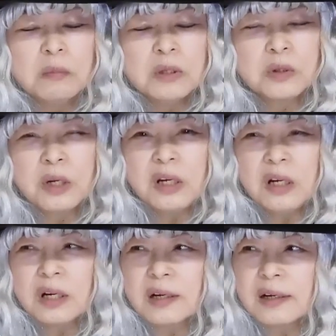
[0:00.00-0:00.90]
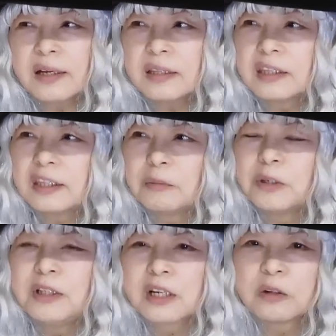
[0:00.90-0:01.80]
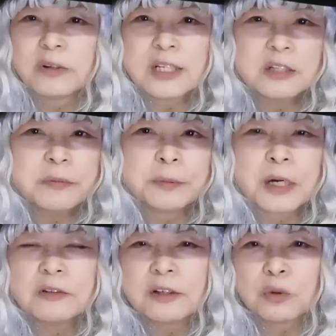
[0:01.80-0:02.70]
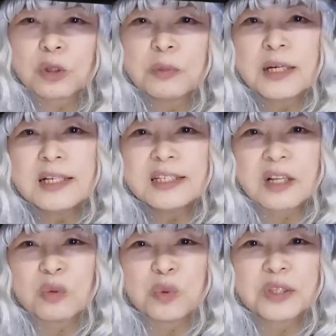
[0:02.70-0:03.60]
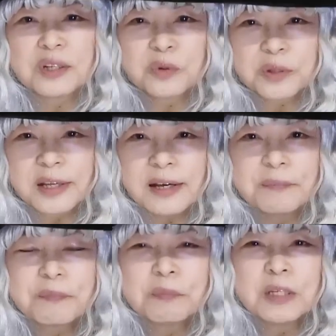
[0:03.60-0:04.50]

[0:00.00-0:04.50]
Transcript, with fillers: まあ、それからやってもいいんだけど私はもう核がとっても大事だと思っているので、